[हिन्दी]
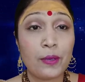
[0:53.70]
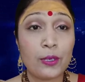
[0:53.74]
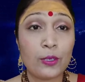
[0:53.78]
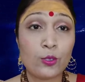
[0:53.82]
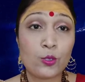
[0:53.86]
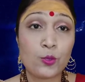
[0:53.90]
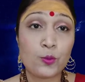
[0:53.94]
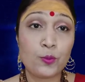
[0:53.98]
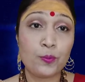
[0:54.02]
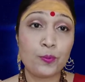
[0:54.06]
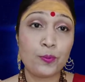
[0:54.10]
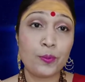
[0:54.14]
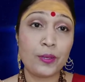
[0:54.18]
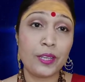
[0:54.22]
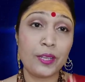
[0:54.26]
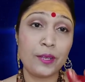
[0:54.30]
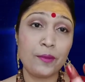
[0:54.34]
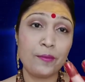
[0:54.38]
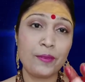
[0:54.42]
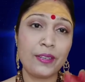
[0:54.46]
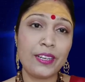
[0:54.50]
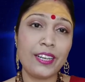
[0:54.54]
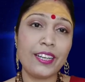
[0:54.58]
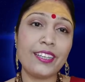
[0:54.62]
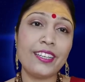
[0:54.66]
पर उस
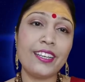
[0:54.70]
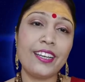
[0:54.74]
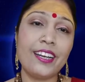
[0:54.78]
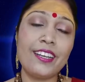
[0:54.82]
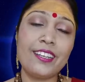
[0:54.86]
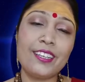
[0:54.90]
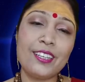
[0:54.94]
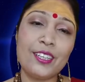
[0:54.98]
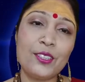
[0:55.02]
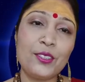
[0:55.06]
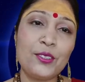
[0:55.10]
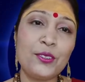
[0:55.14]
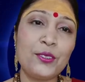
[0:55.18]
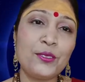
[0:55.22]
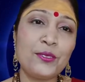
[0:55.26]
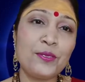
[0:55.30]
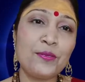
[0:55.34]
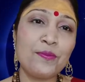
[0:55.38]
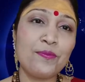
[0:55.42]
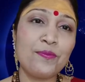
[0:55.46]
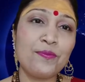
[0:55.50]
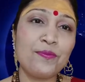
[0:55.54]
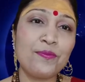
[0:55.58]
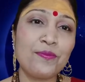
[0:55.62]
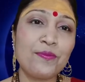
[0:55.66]
प्रेम का क्या करूं
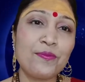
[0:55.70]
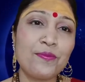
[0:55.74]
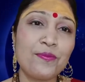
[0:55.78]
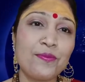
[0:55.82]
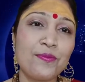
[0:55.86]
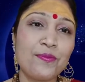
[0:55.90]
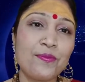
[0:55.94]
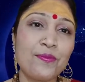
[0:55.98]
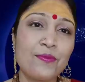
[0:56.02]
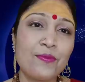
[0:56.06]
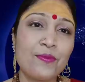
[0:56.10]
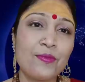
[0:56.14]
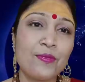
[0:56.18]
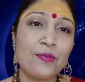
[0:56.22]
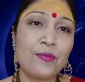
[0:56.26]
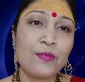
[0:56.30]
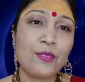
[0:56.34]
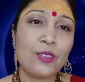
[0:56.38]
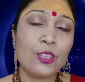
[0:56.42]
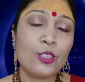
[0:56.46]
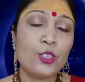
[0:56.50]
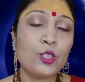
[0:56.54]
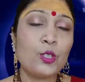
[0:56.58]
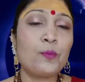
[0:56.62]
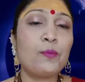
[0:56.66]

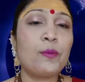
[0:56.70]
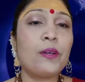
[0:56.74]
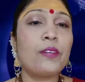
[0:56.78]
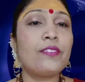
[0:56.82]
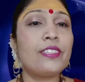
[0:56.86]
जो